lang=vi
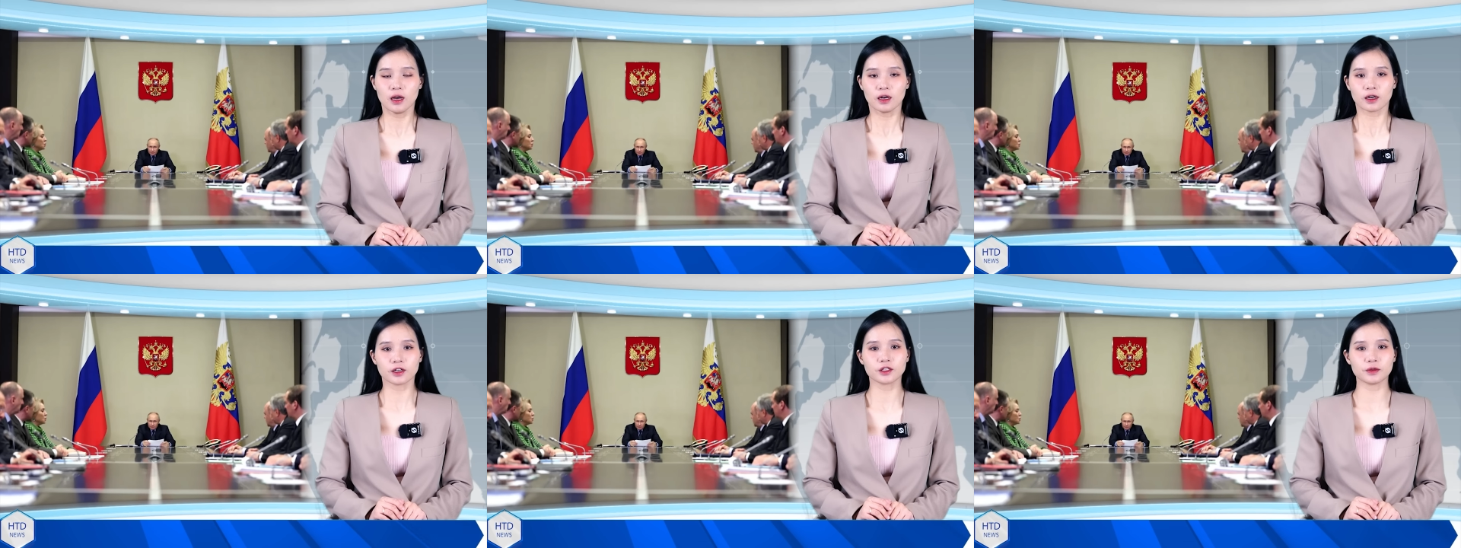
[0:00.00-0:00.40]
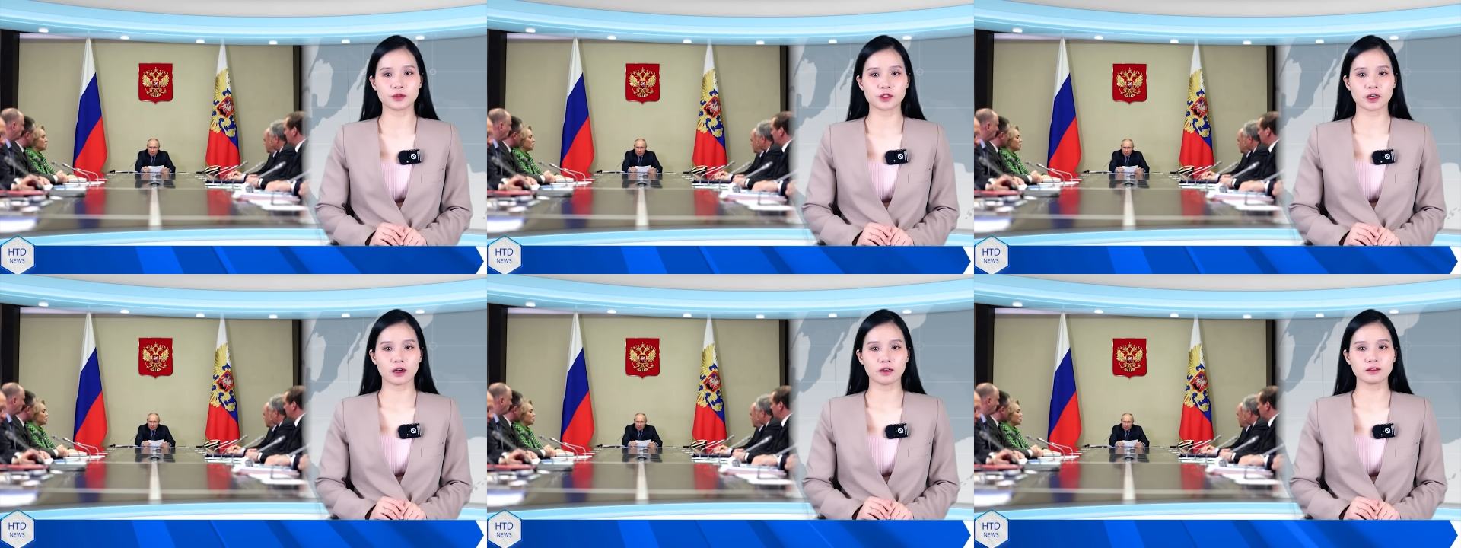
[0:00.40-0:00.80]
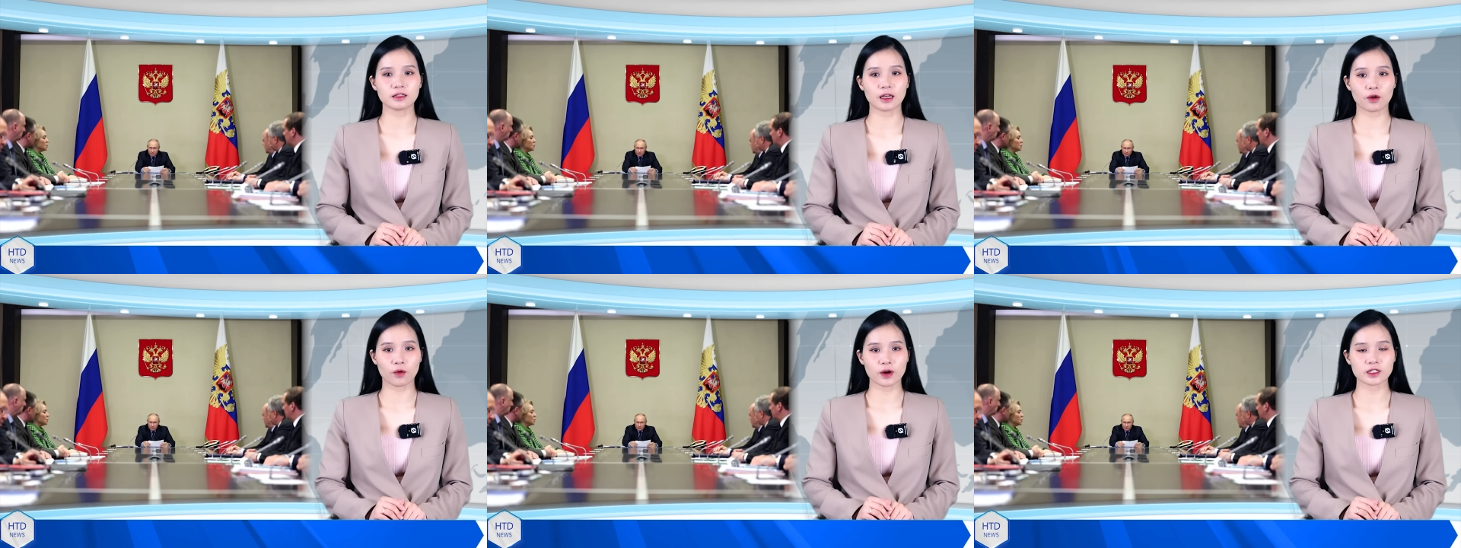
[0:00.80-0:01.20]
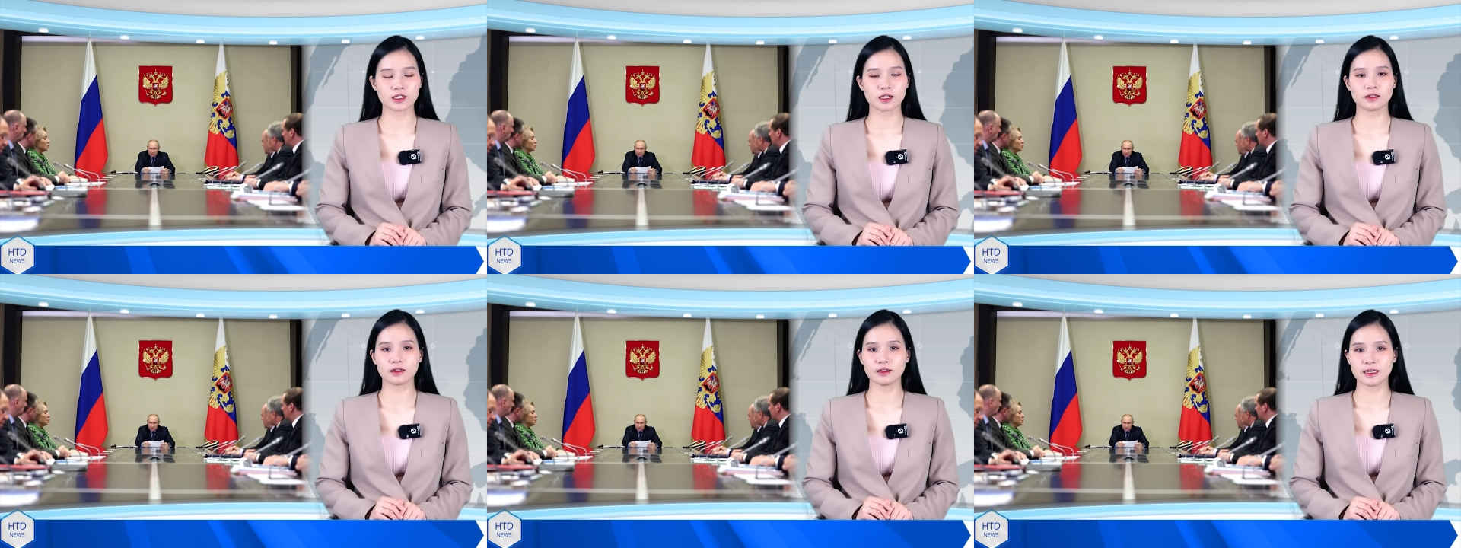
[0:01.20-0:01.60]
có trụ sở tại
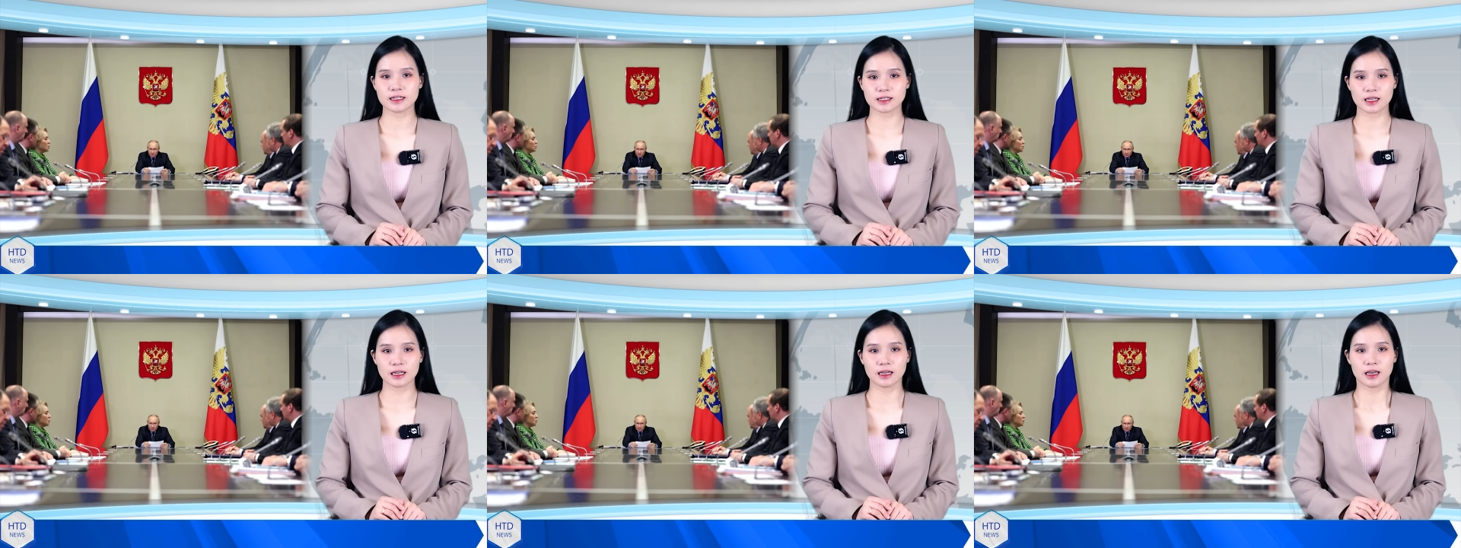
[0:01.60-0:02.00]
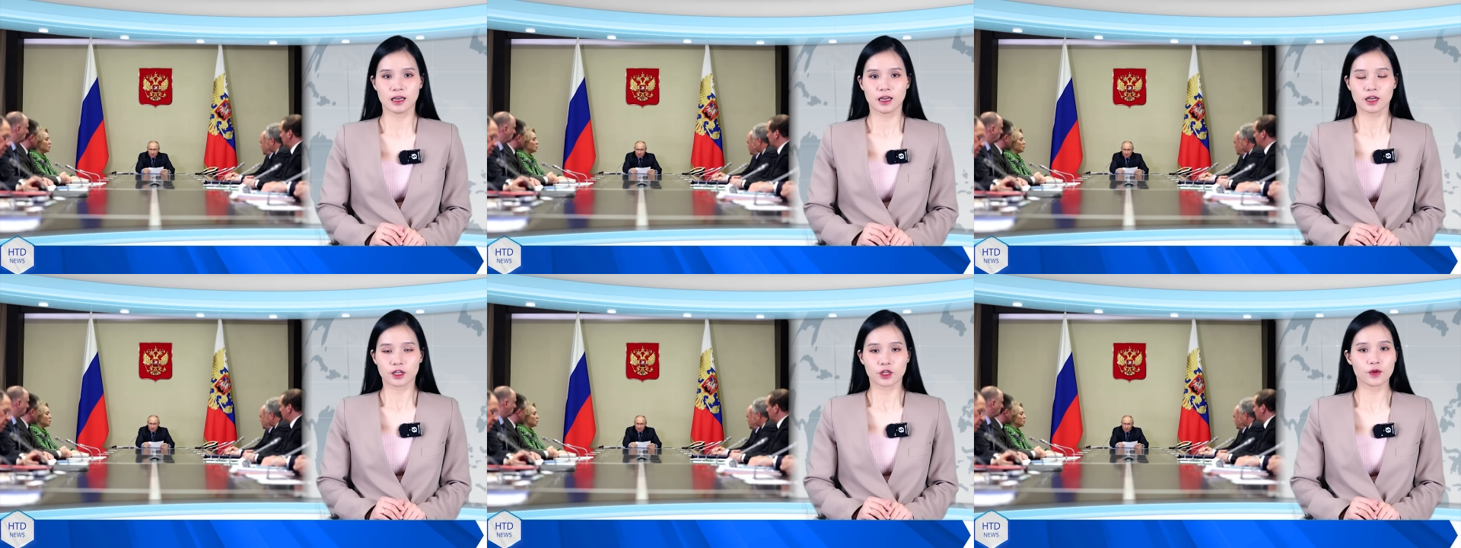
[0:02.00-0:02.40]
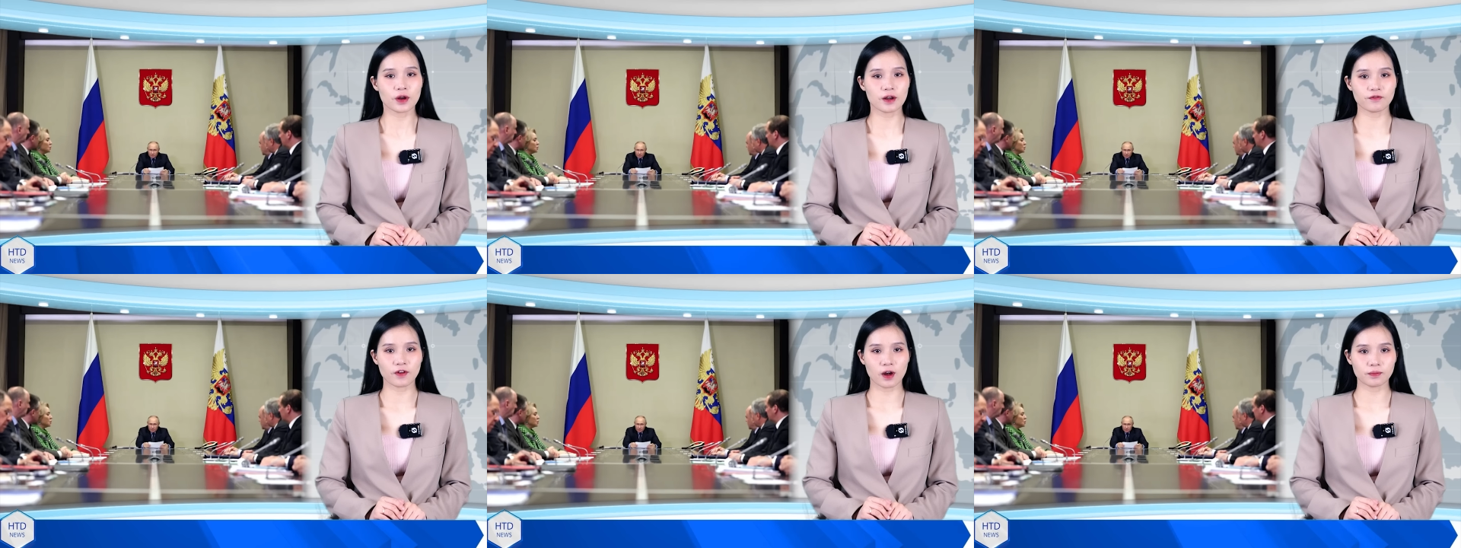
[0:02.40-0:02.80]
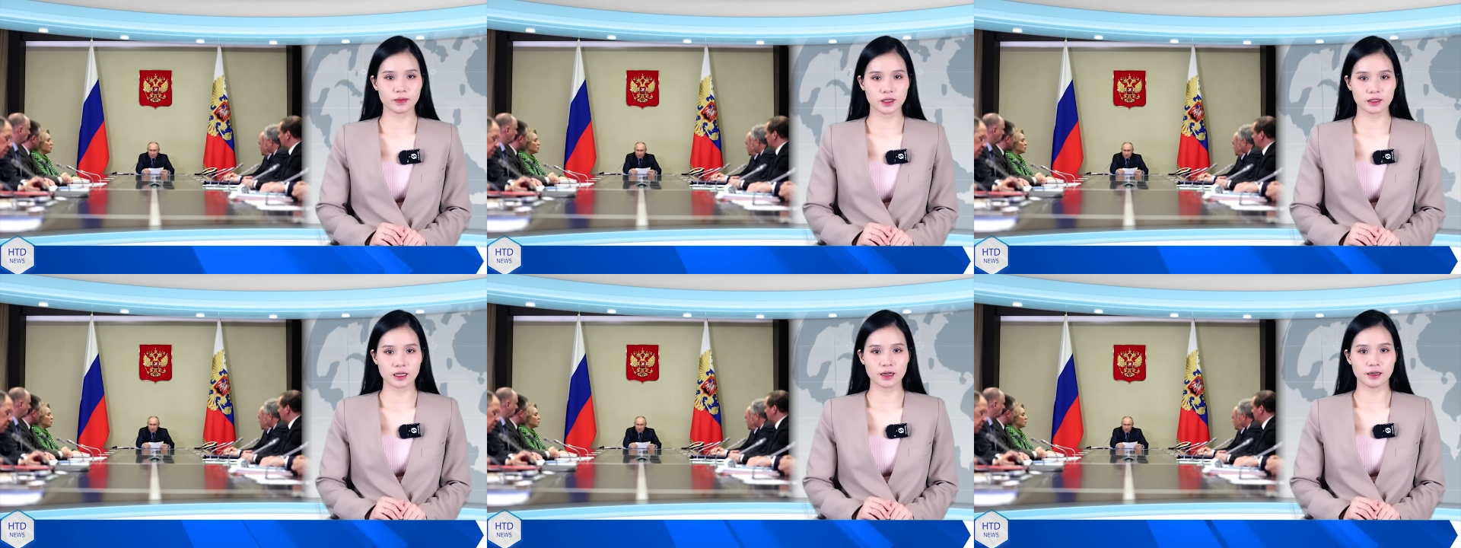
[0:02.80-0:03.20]
Washington DC, Uniform
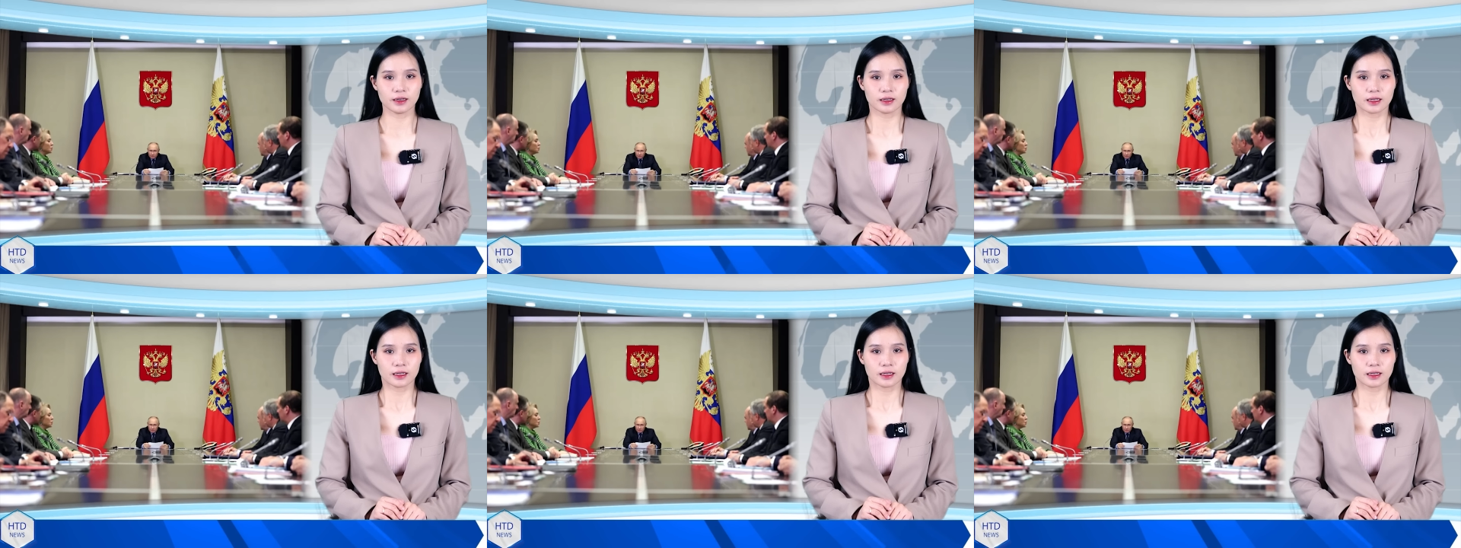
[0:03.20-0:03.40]
đưa tin.